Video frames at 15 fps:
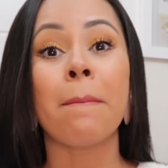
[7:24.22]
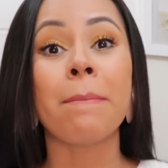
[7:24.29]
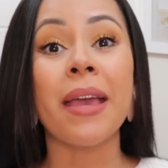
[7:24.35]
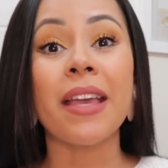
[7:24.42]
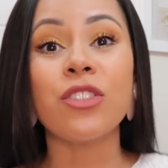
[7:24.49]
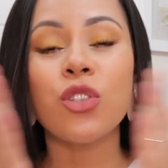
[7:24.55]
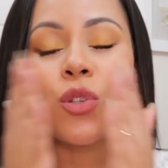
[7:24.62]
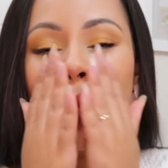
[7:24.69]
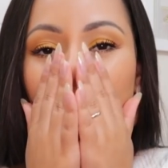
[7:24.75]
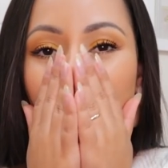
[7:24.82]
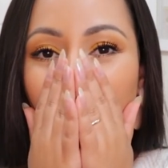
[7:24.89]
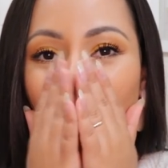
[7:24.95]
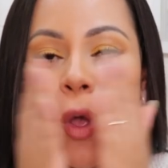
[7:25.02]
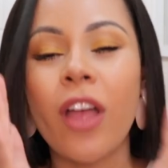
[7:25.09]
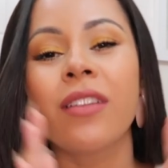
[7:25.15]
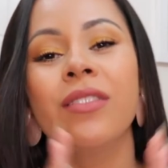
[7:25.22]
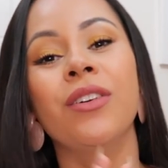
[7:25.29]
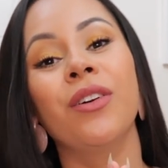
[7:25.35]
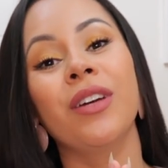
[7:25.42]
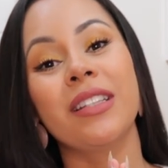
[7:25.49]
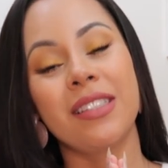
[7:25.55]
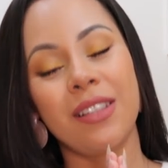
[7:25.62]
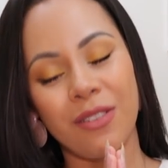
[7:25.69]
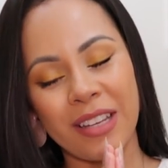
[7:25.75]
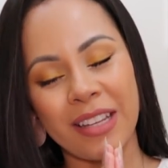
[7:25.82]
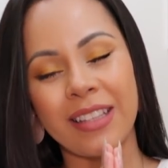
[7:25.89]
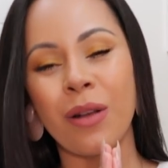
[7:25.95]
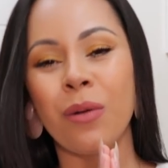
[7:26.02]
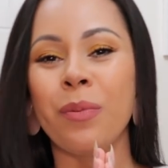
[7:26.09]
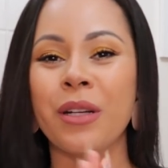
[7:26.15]
Beijo no coração e
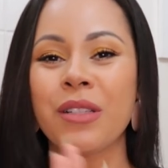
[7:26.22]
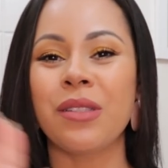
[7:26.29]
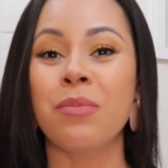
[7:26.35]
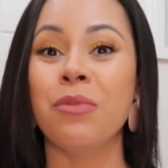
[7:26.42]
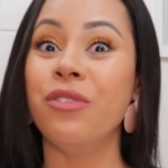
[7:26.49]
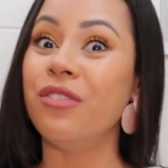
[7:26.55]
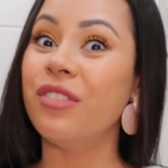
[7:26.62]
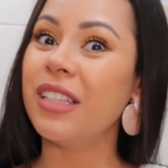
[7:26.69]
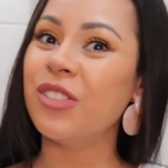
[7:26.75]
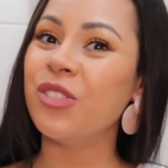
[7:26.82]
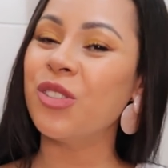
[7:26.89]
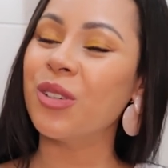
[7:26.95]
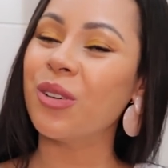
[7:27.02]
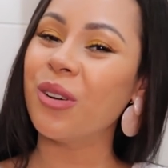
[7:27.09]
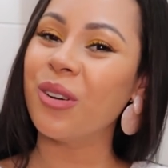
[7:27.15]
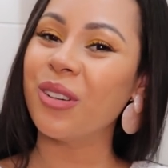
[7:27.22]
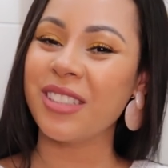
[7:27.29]
até o próximo vídeo.